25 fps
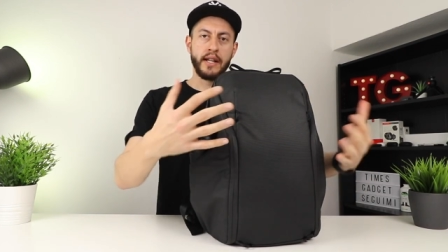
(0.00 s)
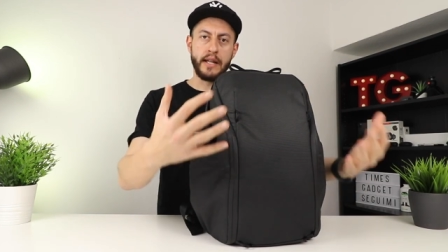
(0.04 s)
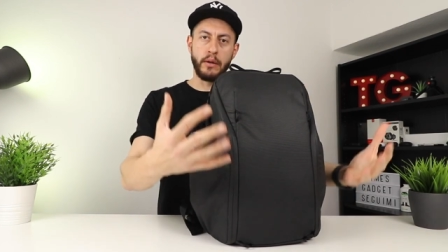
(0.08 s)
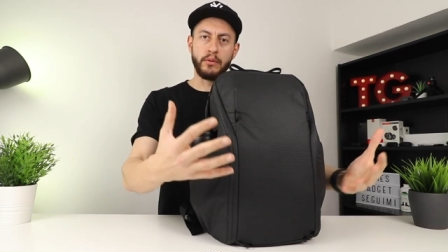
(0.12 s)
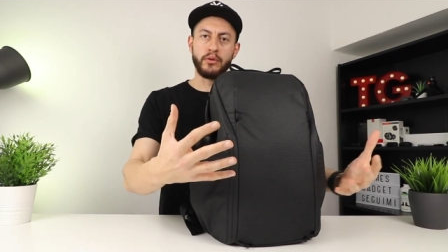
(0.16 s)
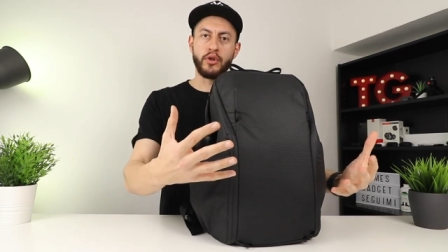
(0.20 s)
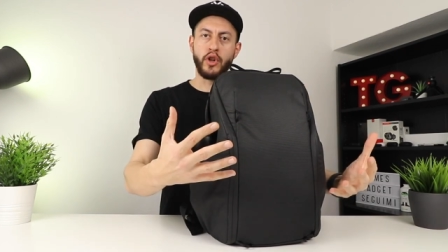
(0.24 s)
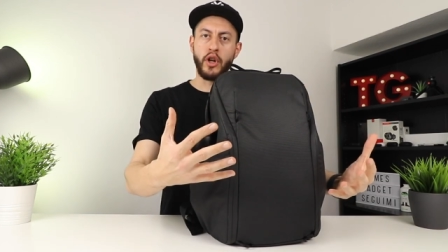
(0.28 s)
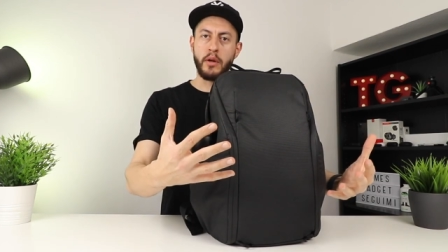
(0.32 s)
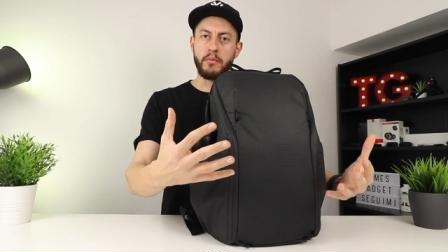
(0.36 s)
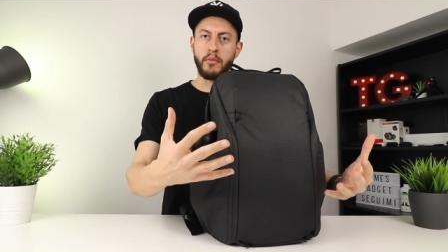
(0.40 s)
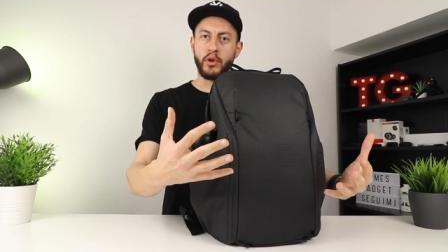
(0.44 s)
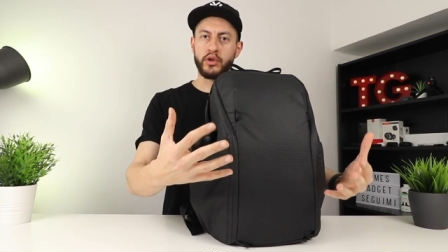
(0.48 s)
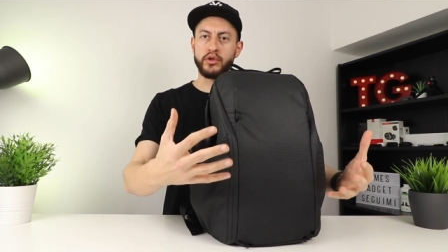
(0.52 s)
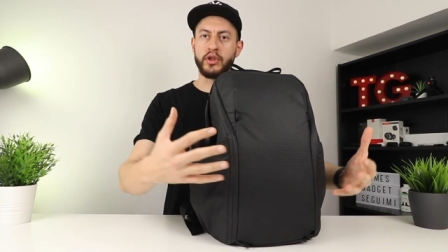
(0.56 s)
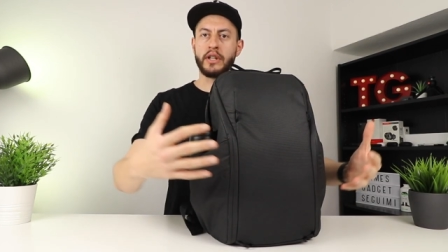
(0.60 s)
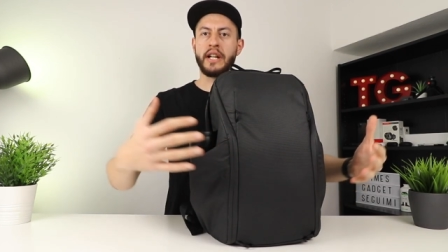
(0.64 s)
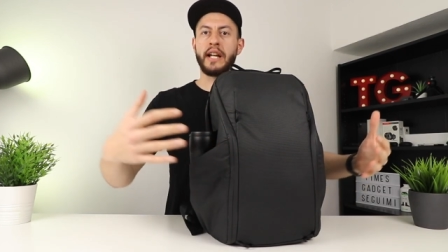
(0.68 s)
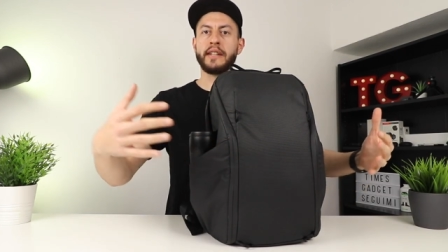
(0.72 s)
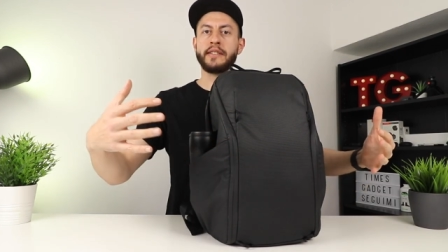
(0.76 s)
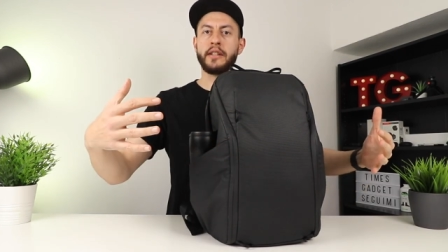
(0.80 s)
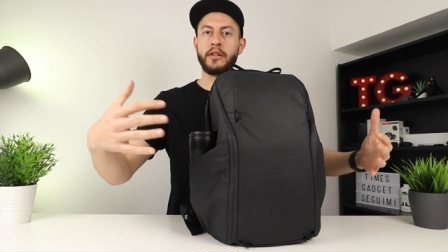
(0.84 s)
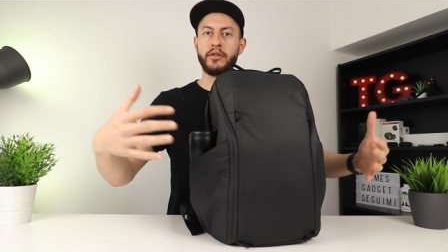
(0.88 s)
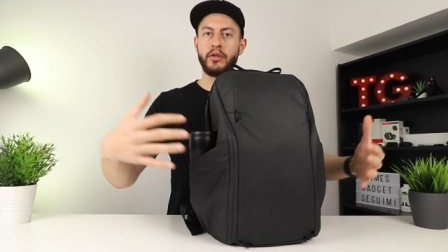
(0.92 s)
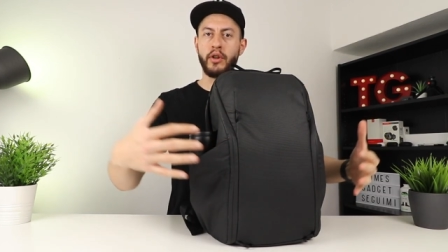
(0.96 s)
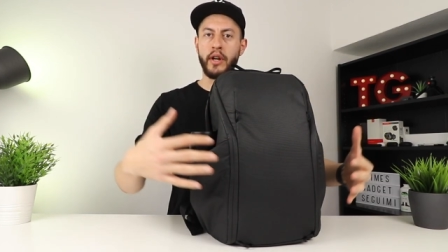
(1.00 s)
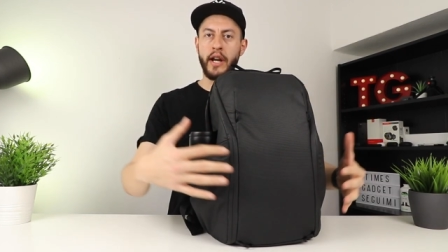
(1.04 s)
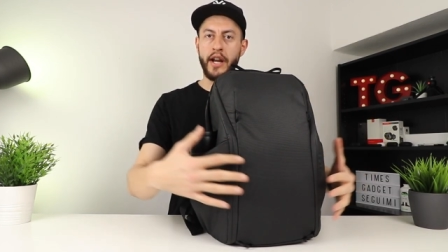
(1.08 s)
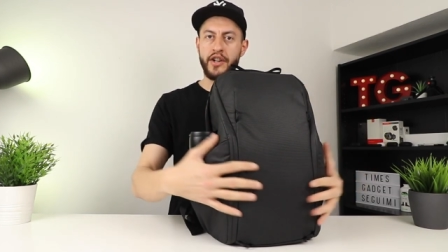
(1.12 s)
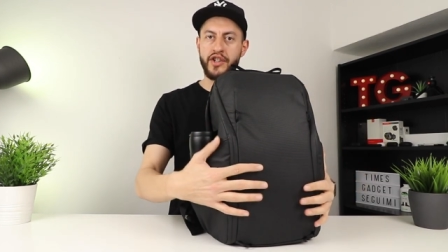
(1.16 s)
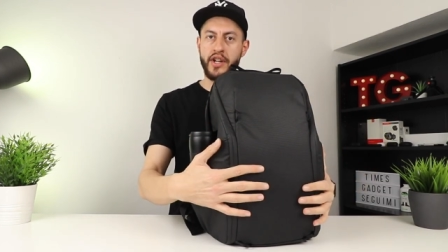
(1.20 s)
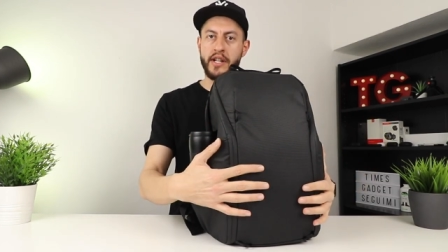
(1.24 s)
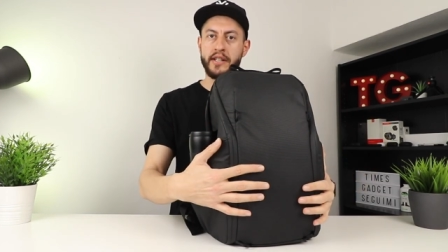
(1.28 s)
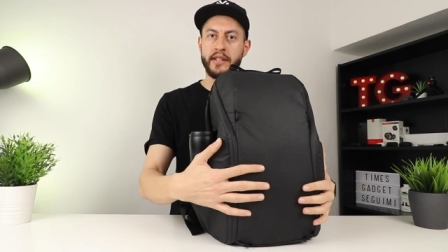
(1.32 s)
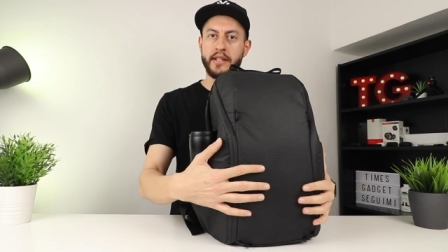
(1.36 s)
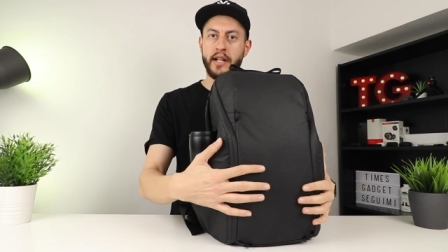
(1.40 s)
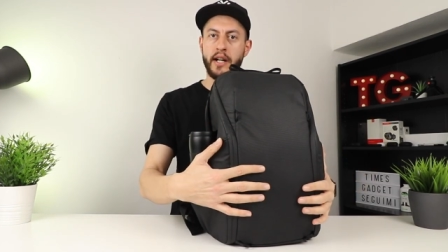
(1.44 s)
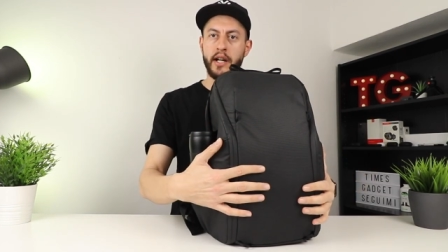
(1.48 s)
che è un drone molto grande e non
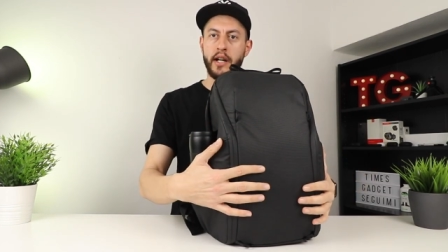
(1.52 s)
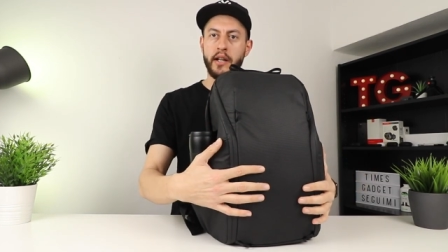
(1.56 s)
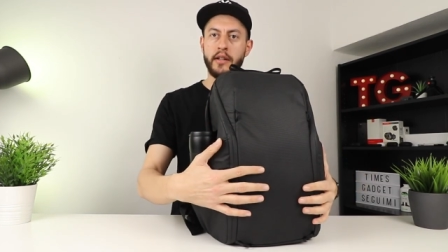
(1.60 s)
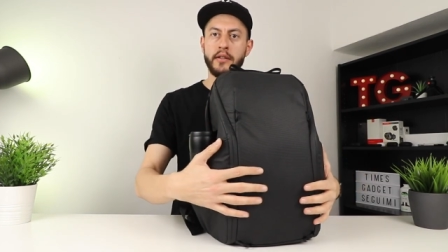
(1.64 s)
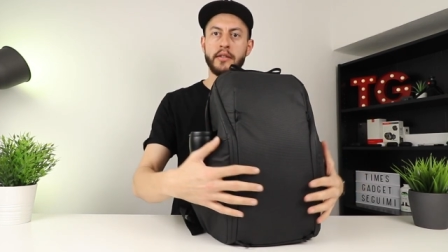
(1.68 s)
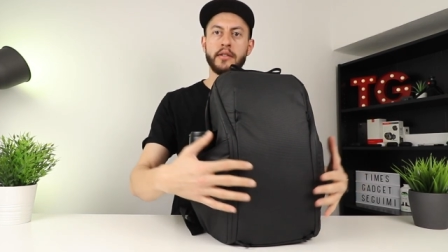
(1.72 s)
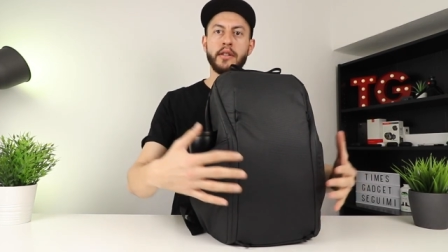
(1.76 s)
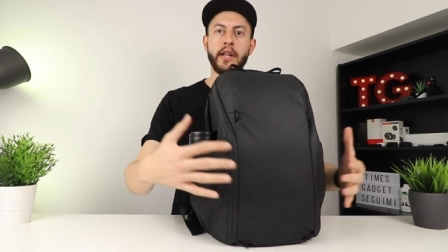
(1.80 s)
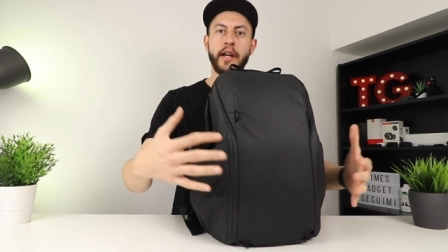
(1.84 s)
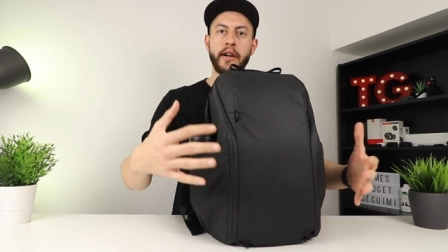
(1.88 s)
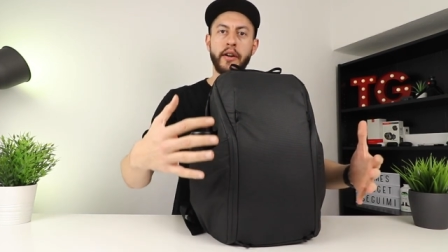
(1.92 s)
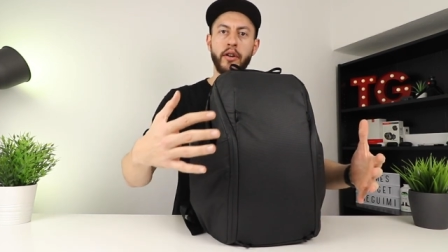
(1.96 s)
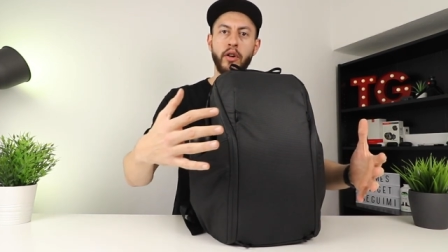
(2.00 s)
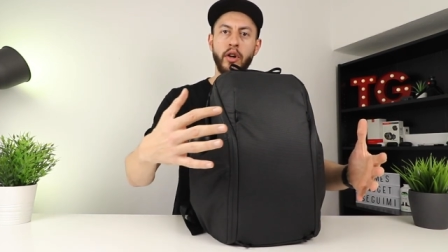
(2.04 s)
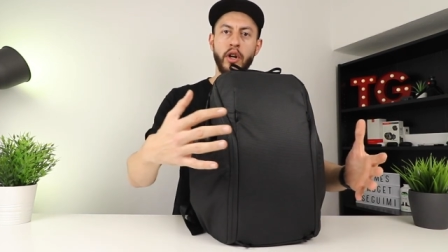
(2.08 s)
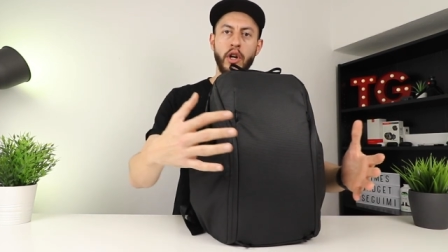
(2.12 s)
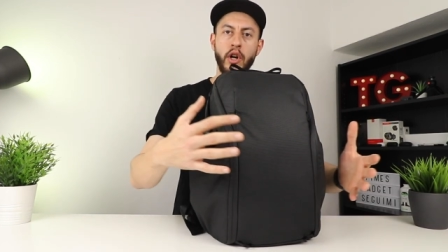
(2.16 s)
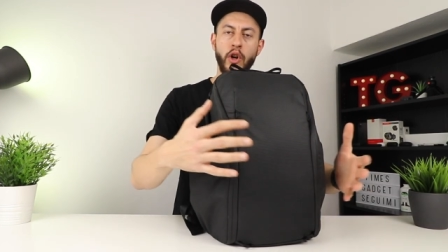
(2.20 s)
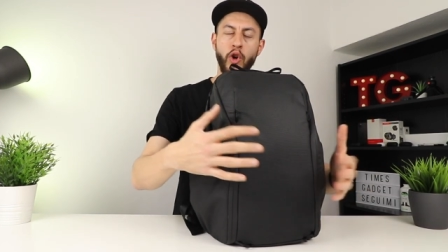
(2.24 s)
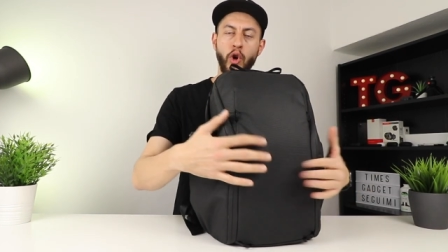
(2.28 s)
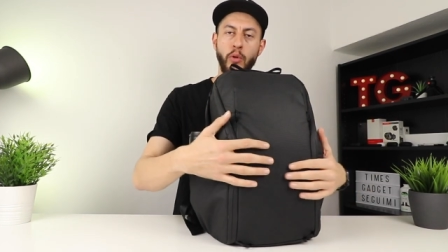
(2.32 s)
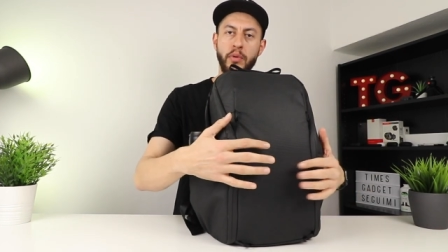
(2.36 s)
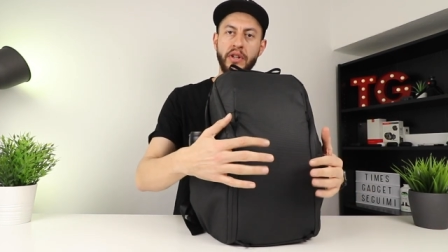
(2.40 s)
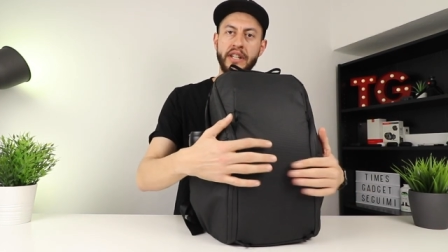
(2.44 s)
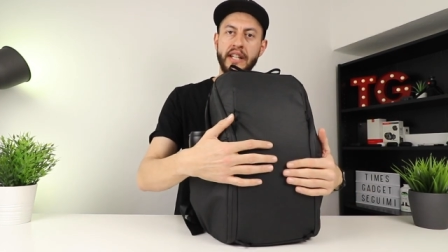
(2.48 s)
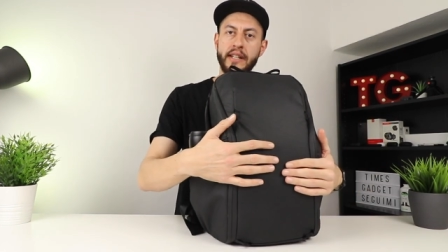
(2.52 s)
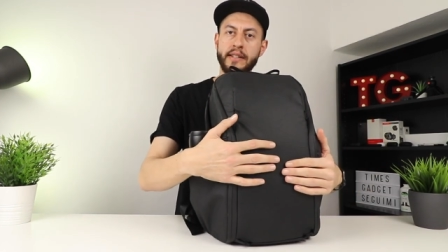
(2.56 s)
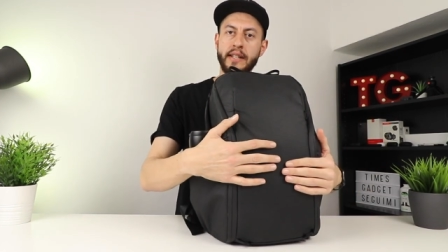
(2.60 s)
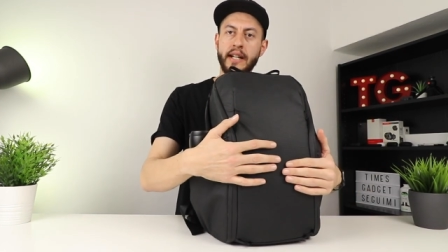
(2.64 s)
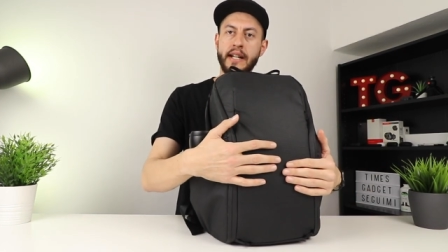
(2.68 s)
riesce ad entrare all'interno, lo potete